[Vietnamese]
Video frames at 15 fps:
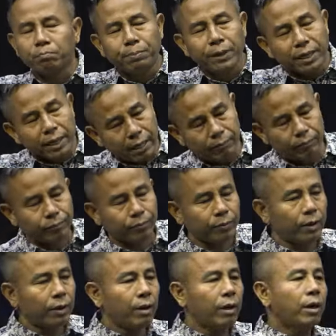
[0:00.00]
bí nẹ.
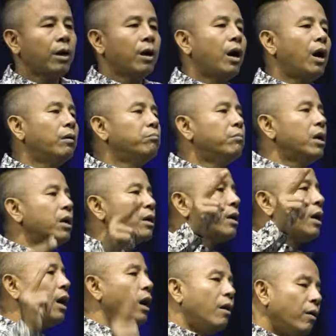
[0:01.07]
Ôi mơ
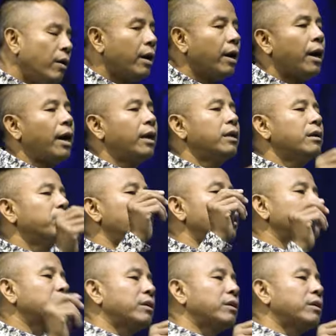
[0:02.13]
khóc hay nâng mơ